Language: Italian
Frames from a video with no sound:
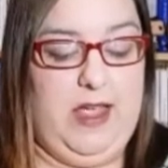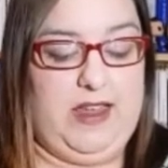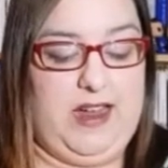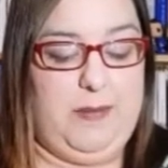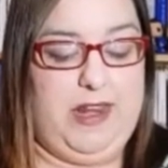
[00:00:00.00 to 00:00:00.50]

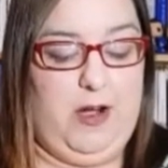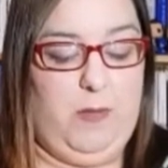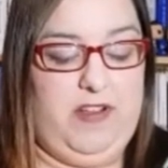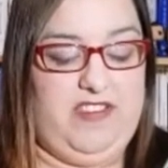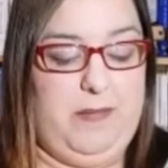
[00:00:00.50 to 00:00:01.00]
che
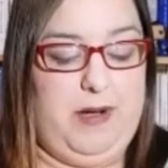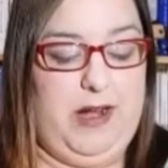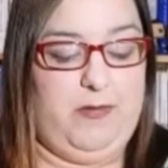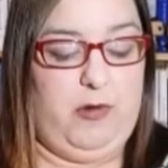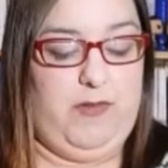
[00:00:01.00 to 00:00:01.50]
cambieranno per sempre
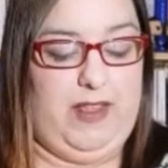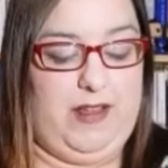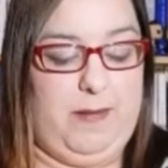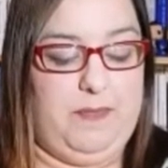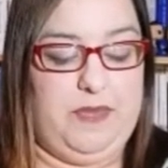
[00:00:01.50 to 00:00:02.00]
la sua
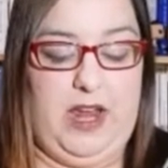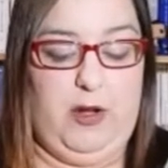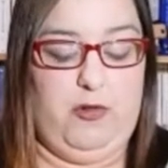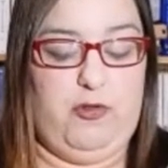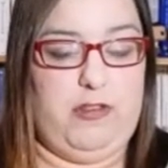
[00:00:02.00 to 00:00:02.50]
vita,
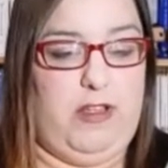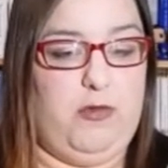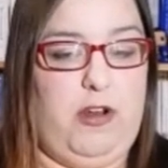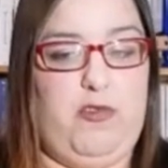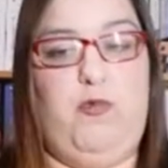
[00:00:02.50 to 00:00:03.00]
e non
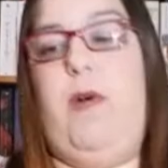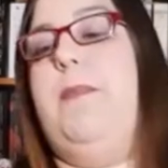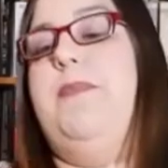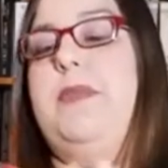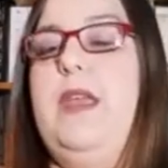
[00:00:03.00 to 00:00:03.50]
soltanto la sua.